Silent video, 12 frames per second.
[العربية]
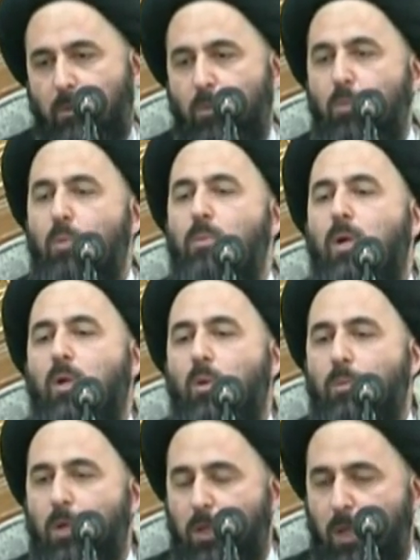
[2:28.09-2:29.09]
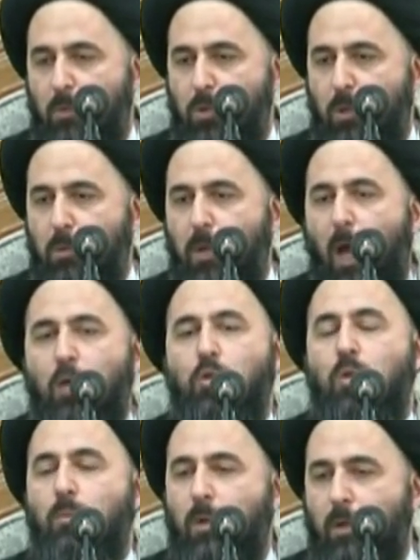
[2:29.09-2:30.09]
مو مرة ومرتين يمكن
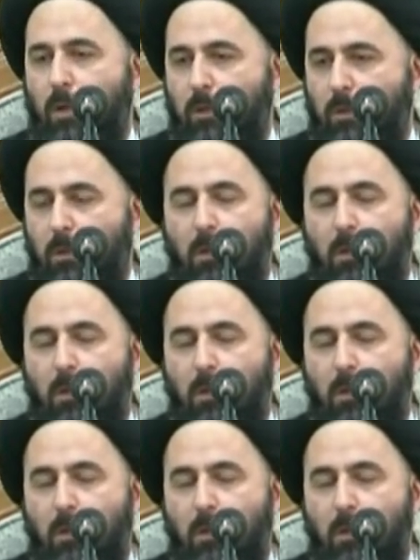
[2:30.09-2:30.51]
عشر مرات